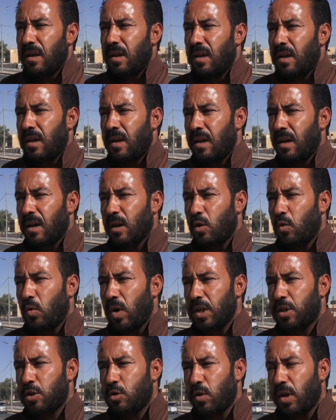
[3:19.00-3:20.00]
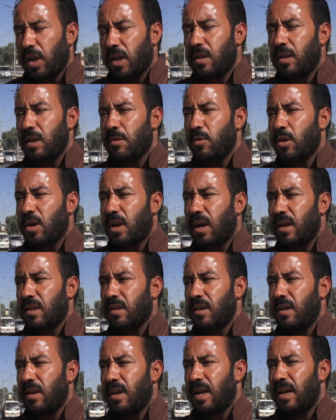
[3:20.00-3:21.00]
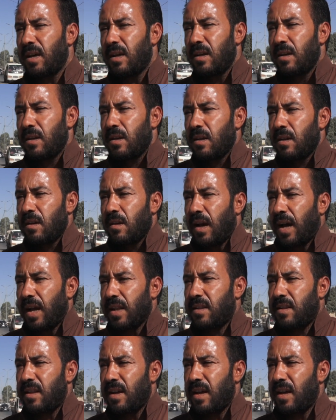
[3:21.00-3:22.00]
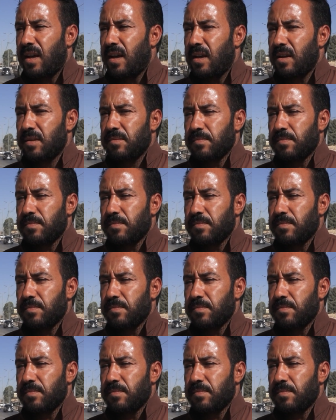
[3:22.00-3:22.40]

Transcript: آه، قوات سوريا الديمقراطية حتى